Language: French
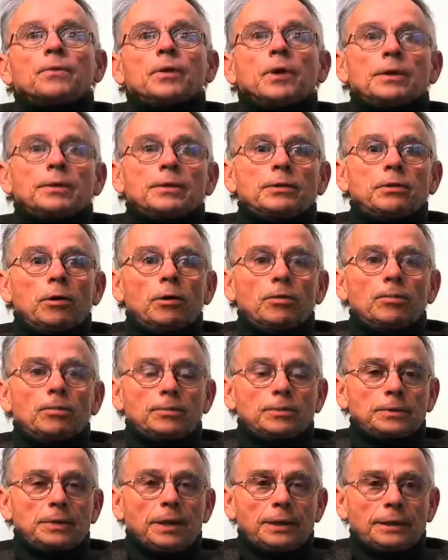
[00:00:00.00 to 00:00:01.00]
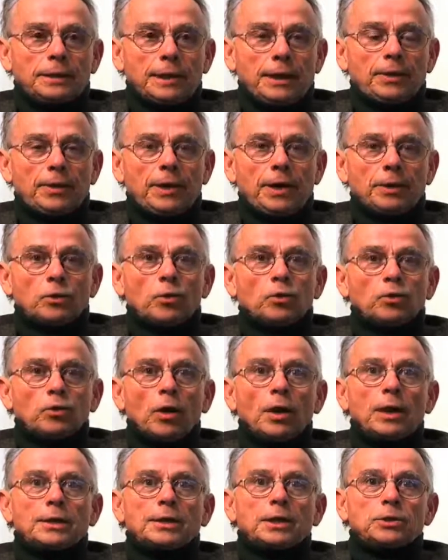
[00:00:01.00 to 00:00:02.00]
d'un être dans
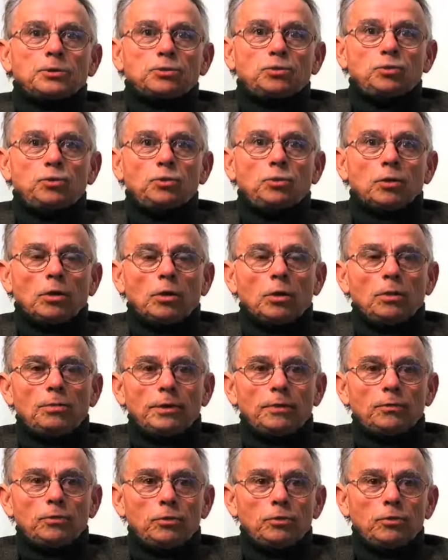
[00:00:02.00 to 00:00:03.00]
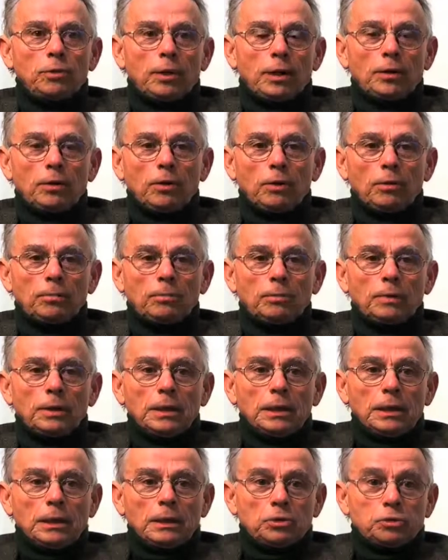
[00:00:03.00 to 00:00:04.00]
la nature, l'homme est devenu un homme
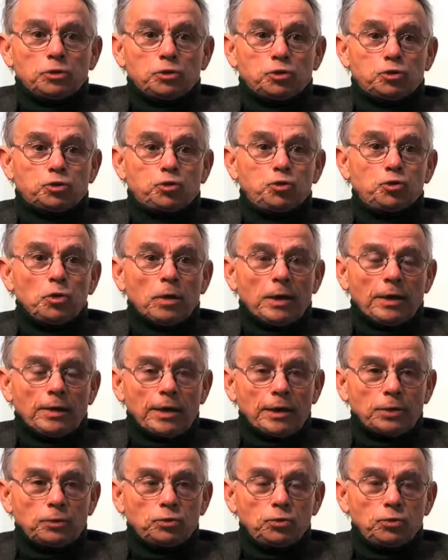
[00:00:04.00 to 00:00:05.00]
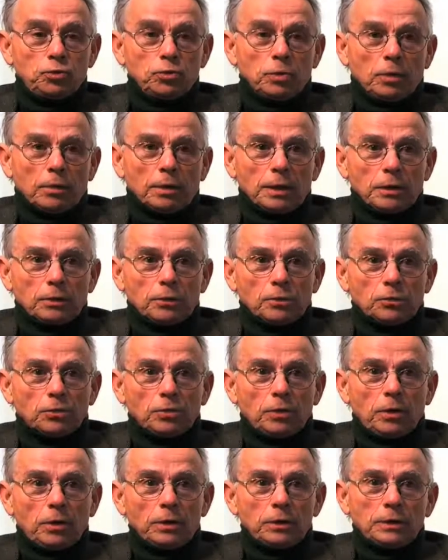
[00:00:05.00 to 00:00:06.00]
sur la nature en quelque
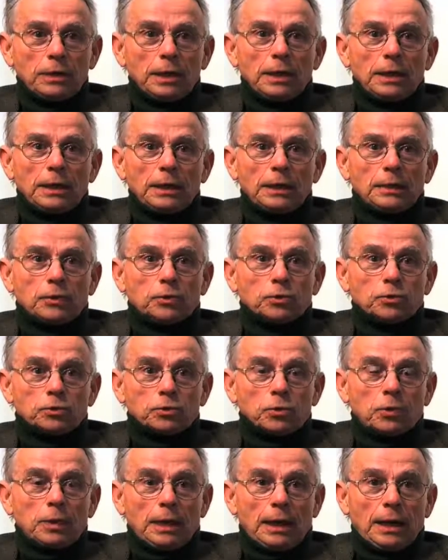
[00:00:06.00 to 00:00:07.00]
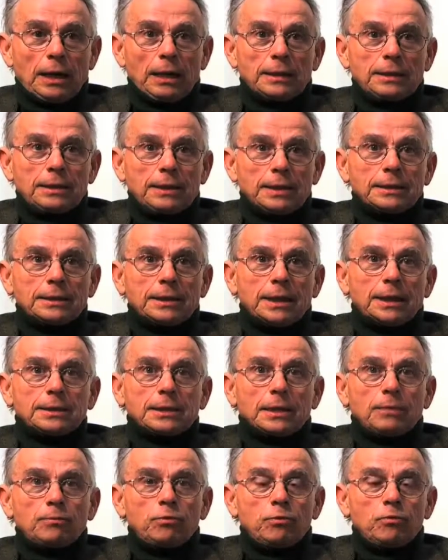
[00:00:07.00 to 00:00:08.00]
sorte, et que cela, il exerce
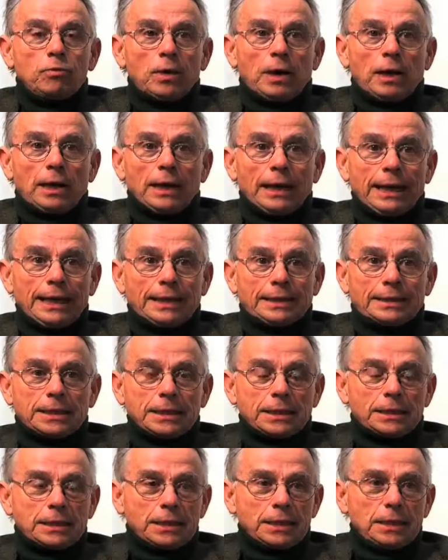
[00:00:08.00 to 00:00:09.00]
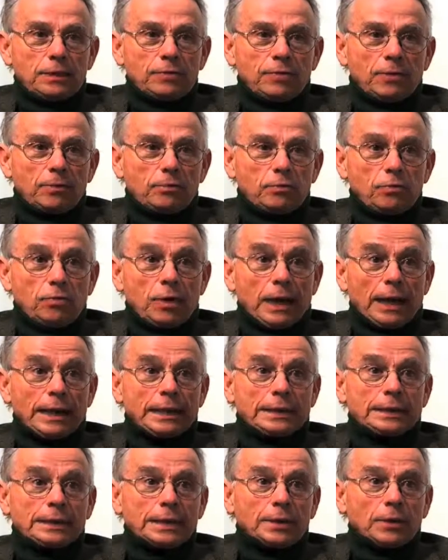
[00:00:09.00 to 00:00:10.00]
un pouvoir excessif, un pouvoir
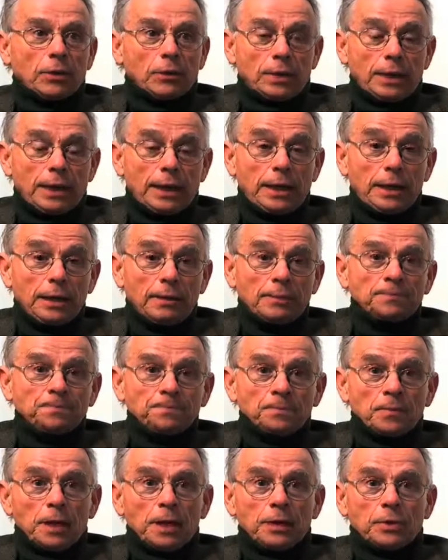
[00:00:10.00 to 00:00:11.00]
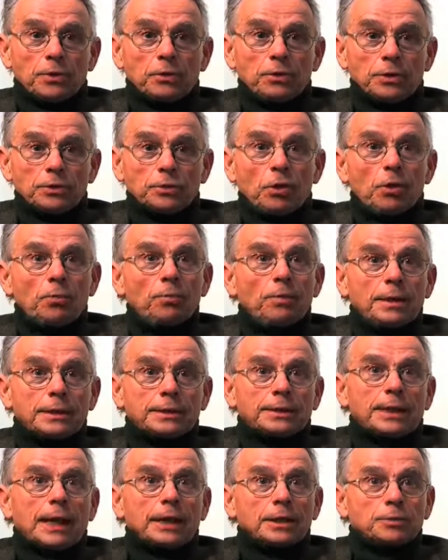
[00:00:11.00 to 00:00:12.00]
excédentaire, et que désormais
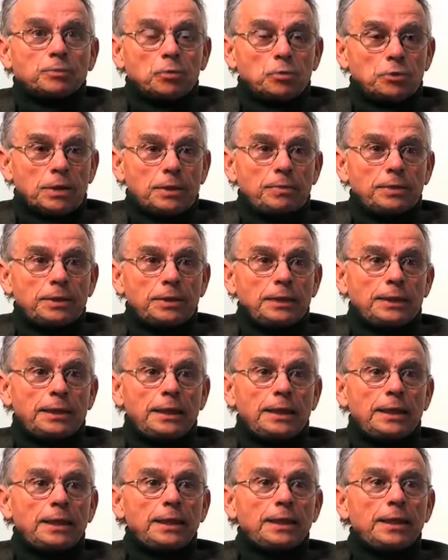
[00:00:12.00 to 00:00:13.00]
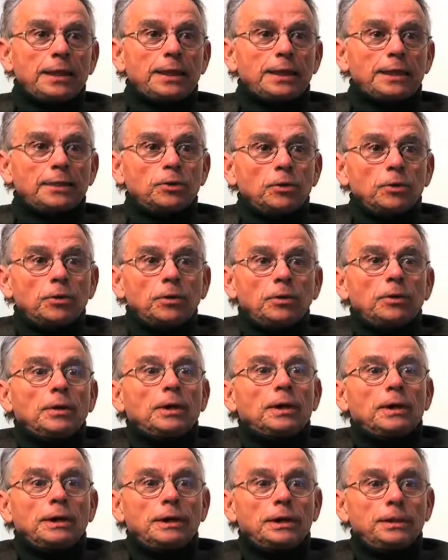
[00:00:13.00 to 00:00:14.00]
sa responsabilité est de
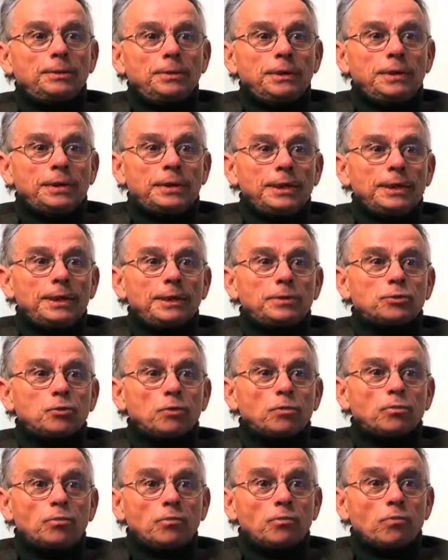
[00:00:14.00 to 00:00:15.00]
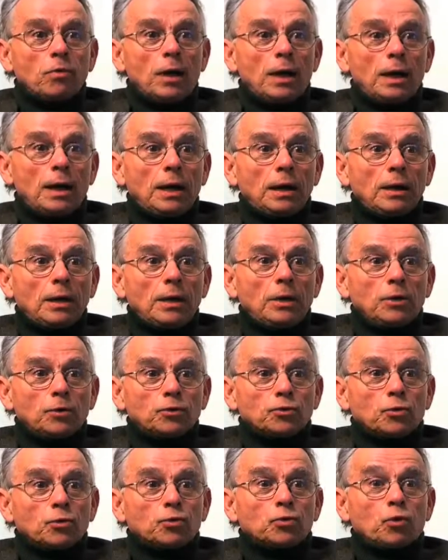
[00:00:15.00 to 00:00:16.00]
limiter son pouvoir,
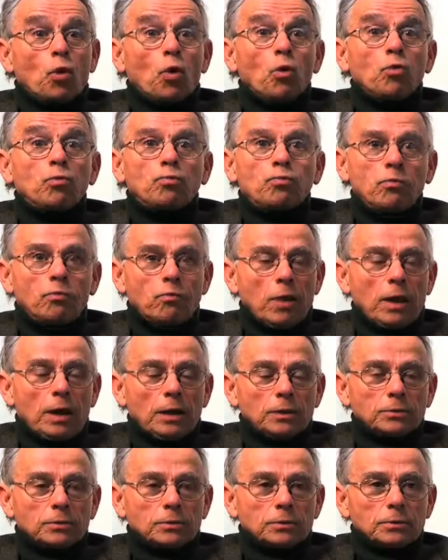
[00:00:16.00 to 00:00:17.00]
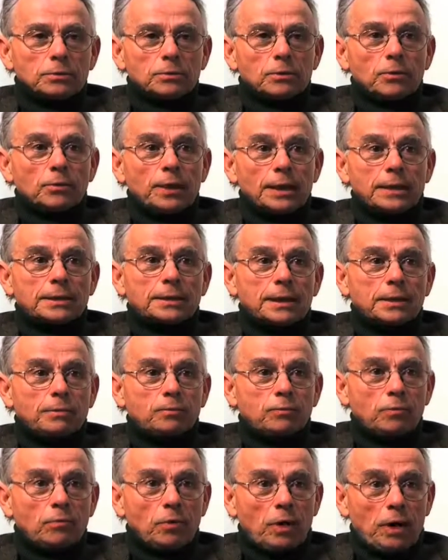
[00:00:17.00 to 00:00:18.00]
son trop de pouvoir, son, excès de
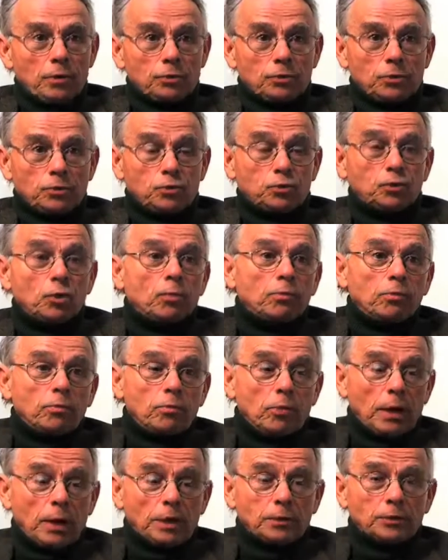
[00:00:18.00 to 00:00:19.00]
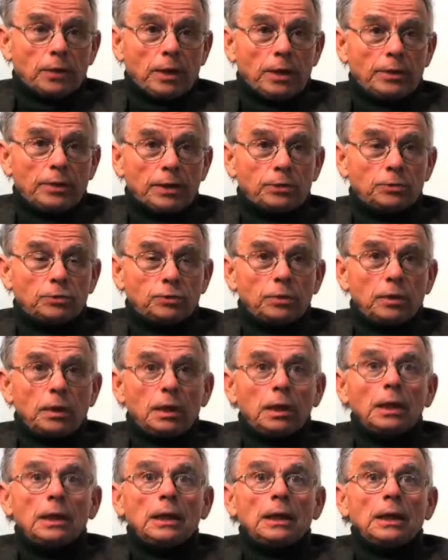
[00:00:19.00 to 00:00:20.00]
pouvoir, son surpouvoir sur la nature.
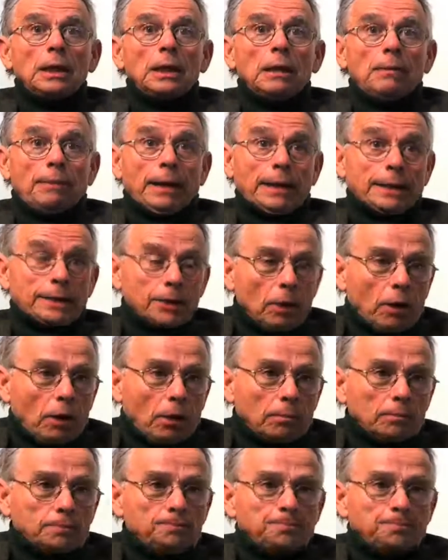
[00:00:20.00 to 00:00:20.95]
Maintenant,